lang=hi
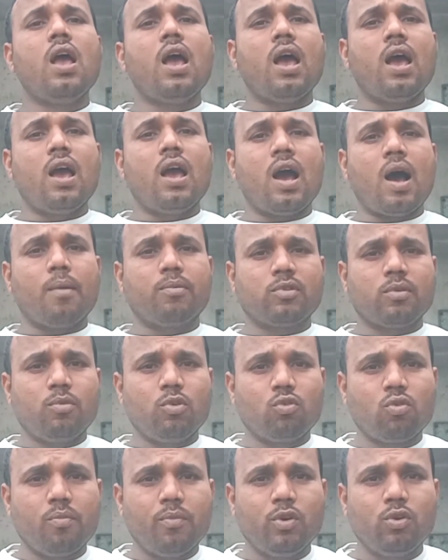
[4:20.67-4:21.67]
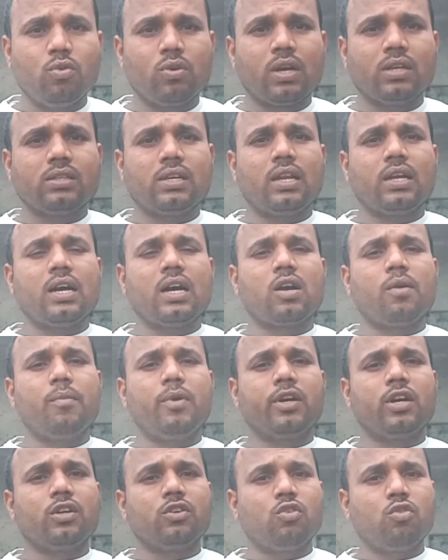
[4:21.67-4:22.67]
आप सभी को वीडियो कैसा लगा कमेंट
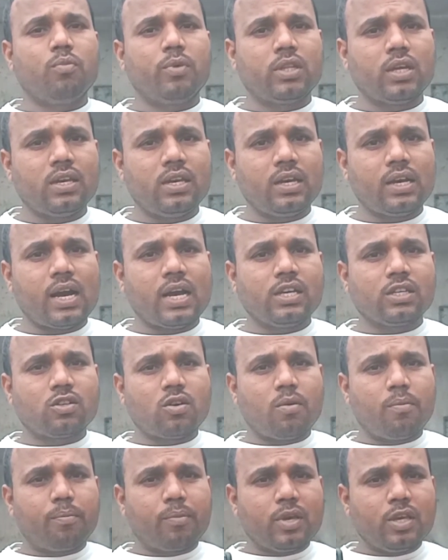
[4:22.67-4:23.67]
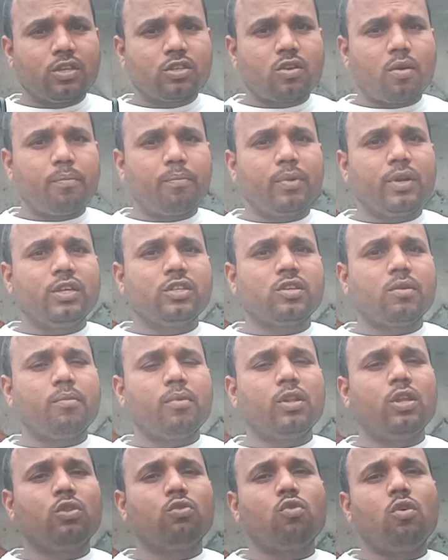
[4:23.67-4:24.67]
करके जरूर बताइएगा इस, कम, इस कंपनी से
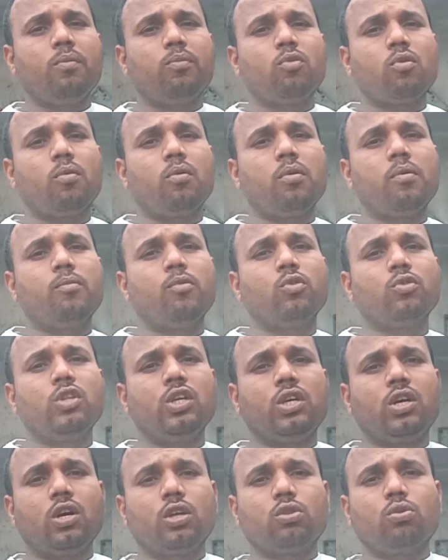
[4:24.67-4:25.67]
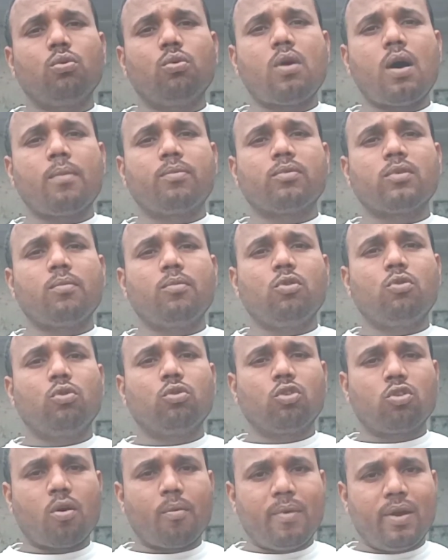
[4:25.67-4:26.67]
संबंधित कोई प्रॉब्लम हो दिक्कत हो आप सभी को तो
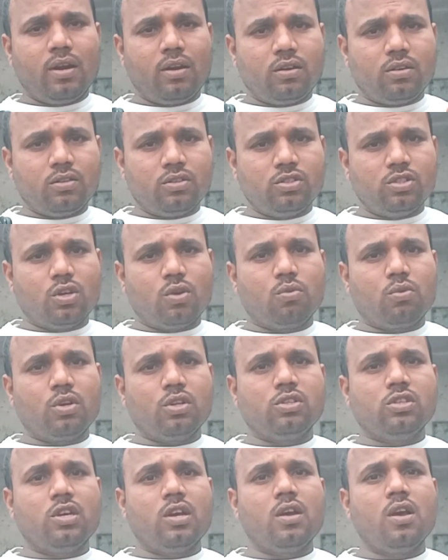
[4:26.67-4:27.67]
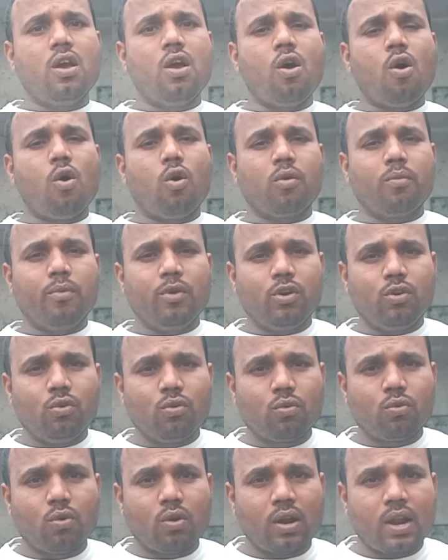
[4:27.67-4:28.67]
कमेंट जरूर कीजिए और वीडियो
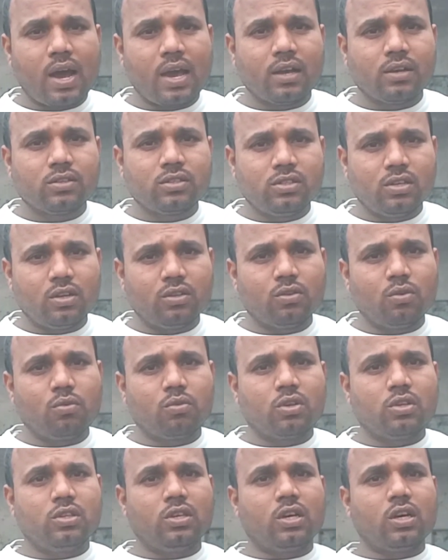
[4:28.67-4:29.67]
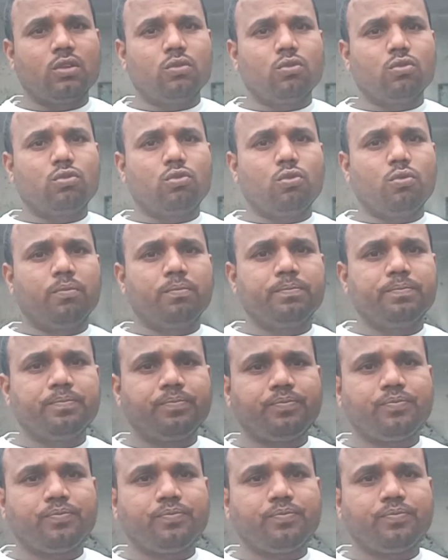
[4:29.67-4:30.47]
को लाइक शेयर जरूर कीजिएगा दोस्तों